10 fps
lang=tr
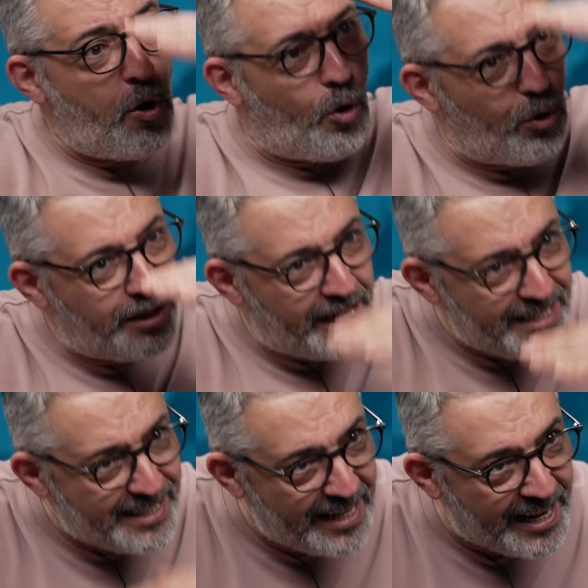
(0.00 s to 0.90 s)

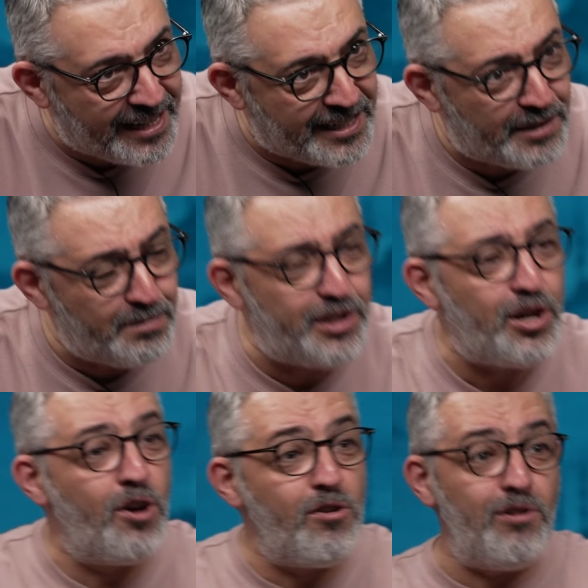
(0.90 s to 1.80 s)
onları sıraya dizmiş,
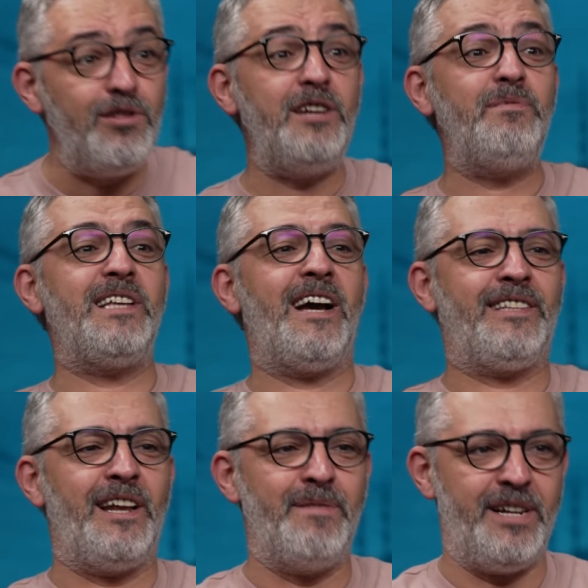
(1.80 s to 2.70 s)
onları bize
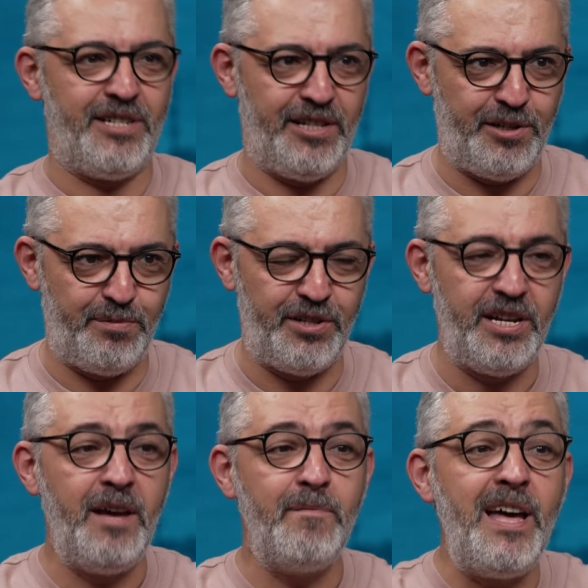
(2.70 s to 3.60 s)
aktarmaya çalışmış.
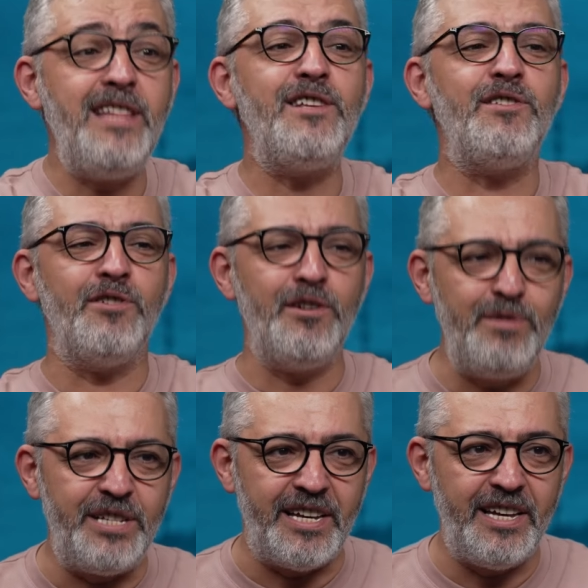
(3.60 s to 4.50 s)
Ben de diyorum
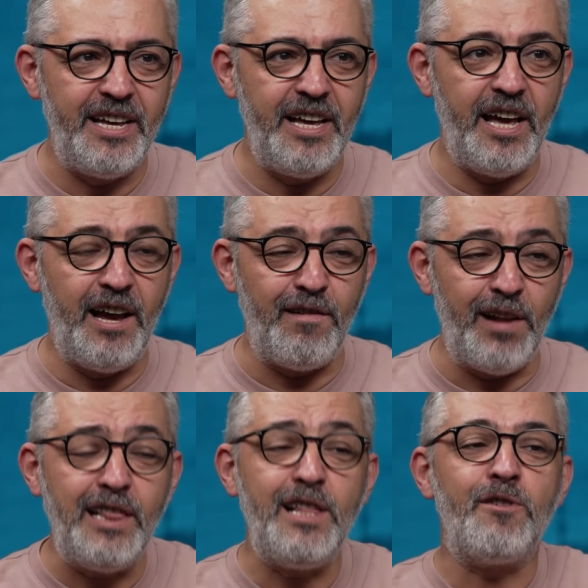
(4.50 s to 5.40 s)
ki
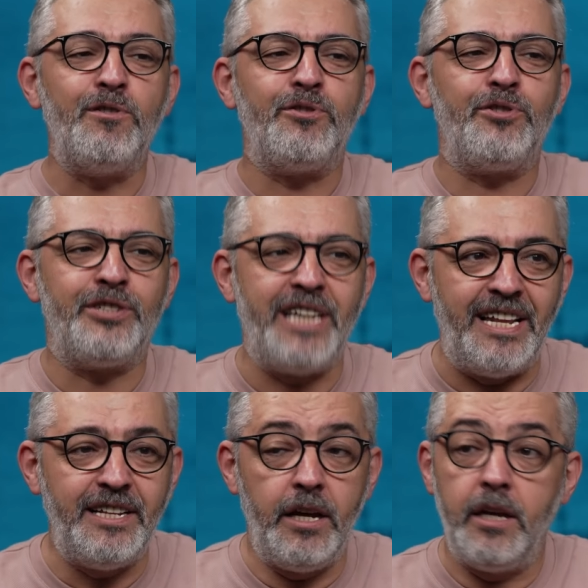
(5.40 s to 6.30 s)
evlatla
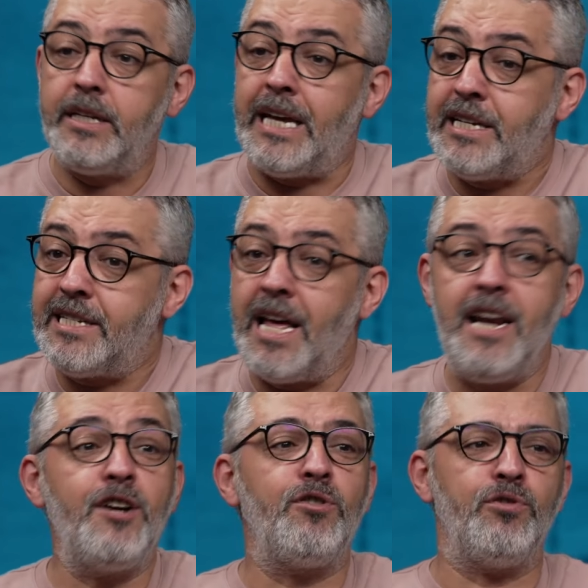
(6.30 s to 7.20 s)
konuşurken,
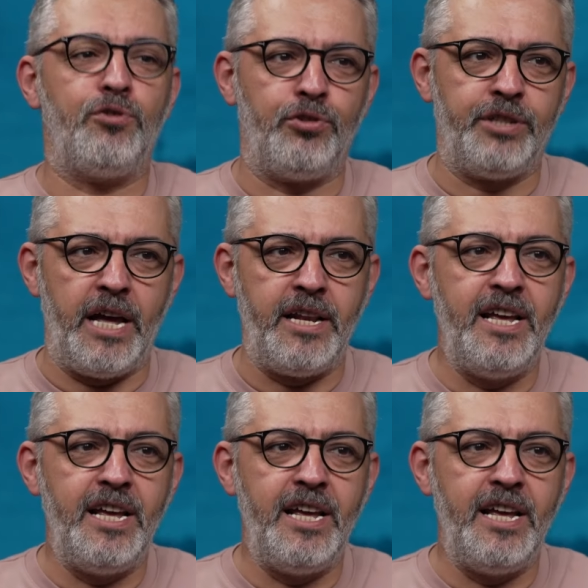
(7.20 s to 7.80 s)
gençlerle konuşurken,